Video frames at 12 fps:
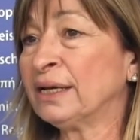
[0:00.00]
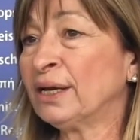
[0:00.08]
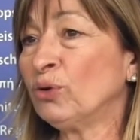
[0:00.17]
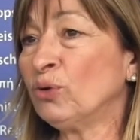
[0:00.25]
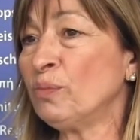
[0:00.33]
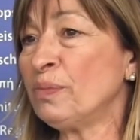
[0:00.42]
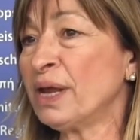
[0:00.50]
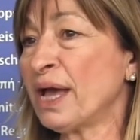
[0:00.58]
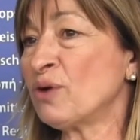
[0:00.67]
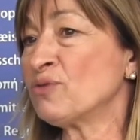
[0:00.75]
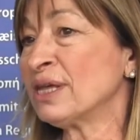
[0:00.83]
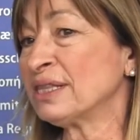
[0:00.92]

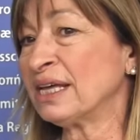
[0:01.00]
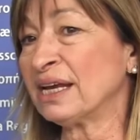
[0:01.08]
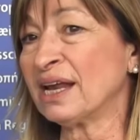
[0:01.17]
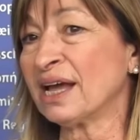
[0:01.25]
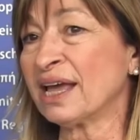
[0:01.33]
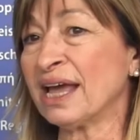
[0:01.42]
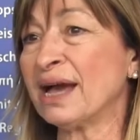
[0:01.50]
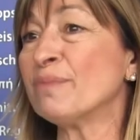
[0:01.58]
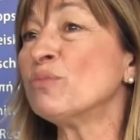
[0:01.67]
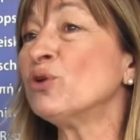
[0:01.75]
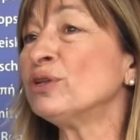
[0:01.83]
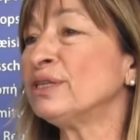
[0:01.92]
L'Umbria è una terra che
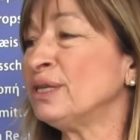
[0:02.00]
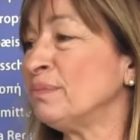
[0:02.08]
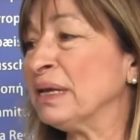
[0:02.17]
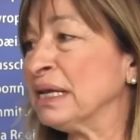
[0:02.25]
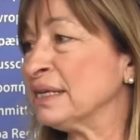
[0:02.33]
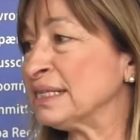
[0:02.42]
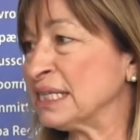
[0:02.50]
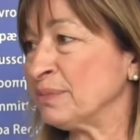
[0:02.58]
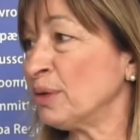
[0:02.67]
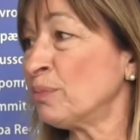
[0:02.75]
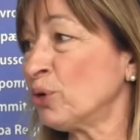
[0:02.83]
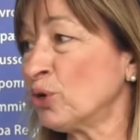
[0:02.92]
ha molti
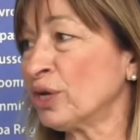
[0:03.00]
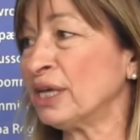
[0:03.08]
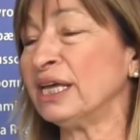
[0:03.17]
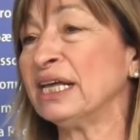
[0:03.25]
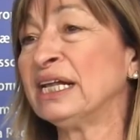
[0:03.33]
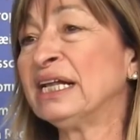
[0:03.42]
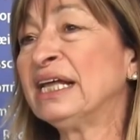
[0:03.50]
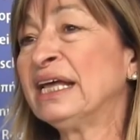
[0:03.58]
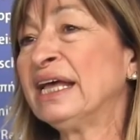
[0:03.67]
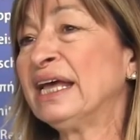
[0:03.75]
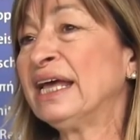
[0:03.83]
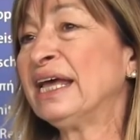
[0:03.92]
bellissimi borghi,
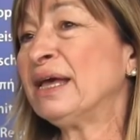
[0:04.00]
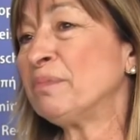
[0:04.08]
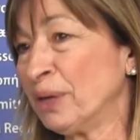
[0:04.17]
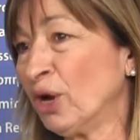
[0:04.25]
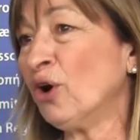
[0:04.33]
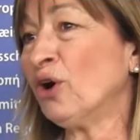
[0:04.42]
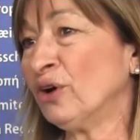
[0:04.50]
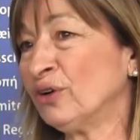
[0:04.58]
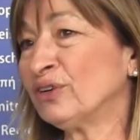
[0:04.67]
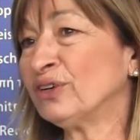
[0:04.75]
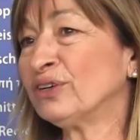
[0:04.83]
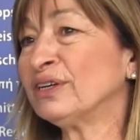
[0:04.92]
eh, però
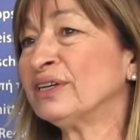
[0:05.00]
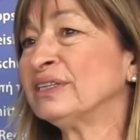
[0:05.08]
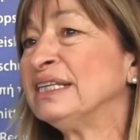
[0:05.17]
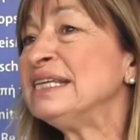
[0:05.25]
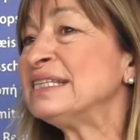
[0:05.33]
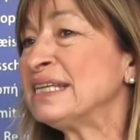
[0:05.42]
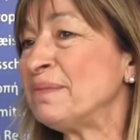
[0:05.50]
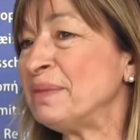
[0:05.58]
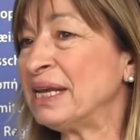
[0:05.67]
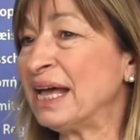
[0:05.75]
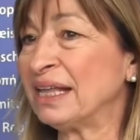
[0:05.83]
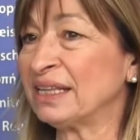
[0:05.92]
eh,
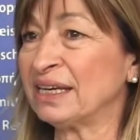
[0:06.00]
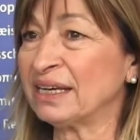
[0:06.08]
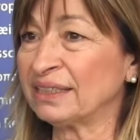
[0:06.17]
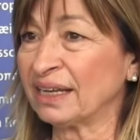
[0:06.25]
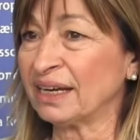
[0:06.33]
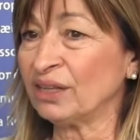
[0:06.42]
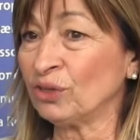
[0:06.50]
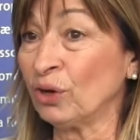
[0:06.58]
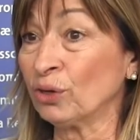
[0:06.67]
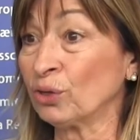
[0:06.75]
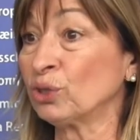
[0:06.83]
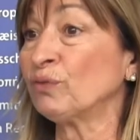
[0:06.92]
disseminati nel
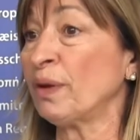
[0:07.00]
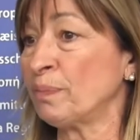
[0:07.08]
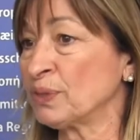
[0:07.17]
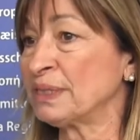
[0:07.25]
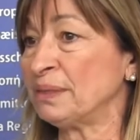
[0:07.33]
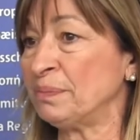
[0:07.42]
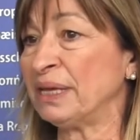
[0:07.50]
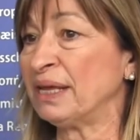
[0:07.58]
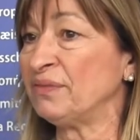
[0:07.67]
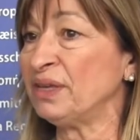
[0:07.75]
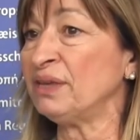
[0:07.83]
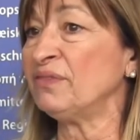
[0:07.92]
territorio dove è
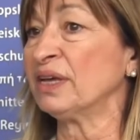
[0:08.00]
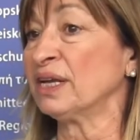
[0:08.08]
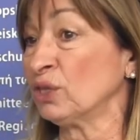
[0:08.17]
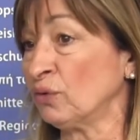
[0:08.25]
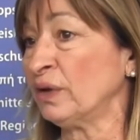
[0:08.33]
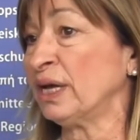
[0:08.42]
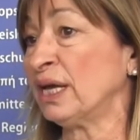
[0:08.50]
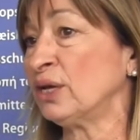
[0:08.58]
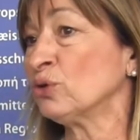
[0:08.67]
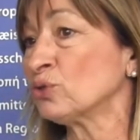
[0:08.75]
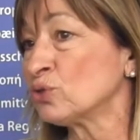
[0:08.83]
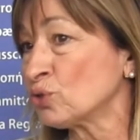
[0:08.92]
possibile vivere,
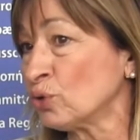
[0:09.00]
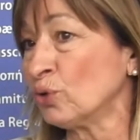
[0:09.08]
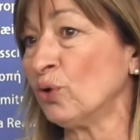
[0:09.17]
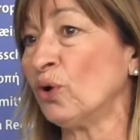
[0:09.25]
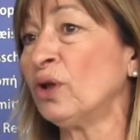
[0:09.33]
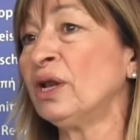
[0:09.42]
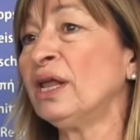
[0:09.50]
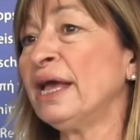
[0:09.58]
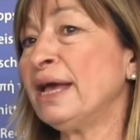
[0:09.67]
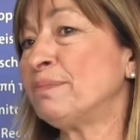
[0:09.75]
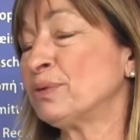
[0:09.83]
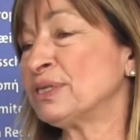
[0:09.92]
dove non solo
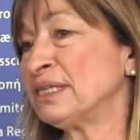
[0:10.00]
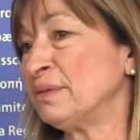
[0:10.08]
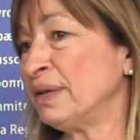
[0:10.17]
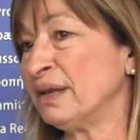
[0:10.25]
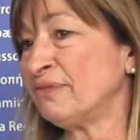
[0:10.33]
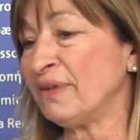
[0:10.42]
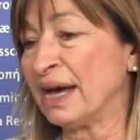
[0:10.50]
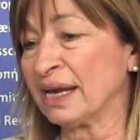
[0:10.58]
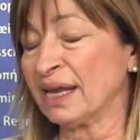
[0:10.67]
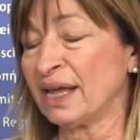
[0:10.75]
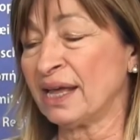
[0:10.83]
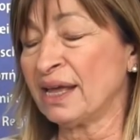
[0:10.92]
è possibile
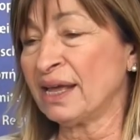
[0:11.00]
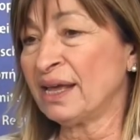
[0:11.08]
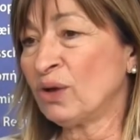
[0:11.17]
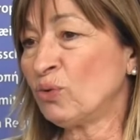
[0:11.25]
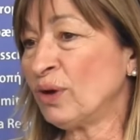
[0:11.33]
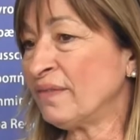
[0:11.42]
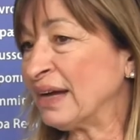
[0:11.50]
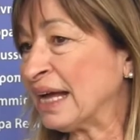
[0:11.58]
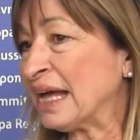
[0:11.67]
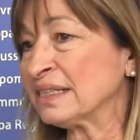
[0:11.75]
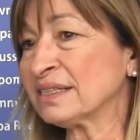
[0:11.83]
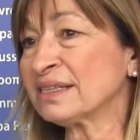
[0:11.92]
fare una
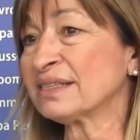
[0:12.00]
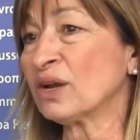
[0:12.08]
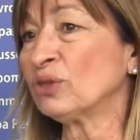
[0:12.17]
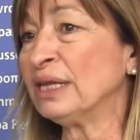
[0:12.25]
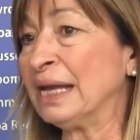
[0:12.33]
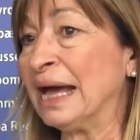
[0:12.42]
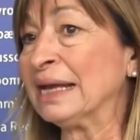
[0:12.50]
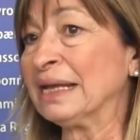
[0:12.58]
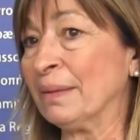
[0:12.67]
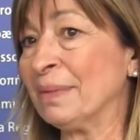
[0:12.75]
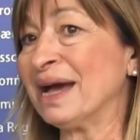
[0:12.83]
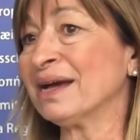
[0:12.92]
vacanza
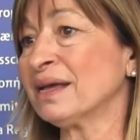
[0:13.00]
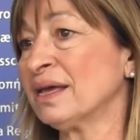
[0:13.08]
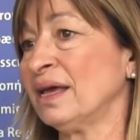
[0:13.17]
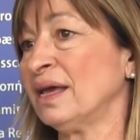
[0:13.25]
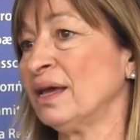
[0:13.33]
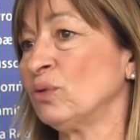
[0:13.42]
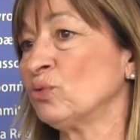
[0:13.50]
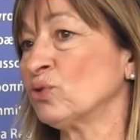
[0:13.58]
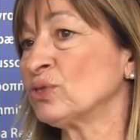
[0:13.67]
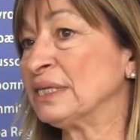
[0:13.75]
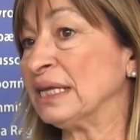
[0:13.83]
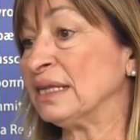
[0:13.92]
straordinaria ma anche
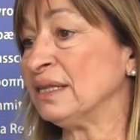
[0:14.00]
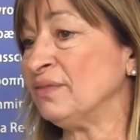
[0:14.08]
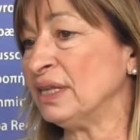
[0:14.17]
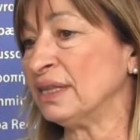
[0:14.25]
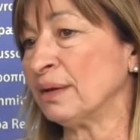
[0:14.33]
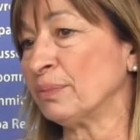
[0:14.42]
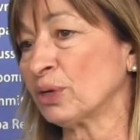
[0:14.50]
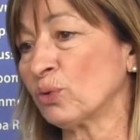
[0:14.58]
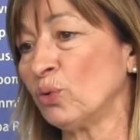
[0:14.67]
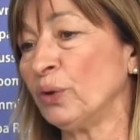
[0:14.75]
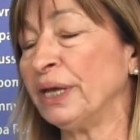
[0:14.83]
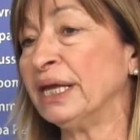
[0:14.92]
uno stile di vita
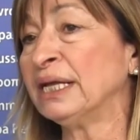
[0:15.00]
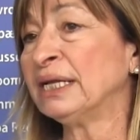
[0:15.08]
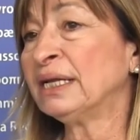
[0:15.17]
per cui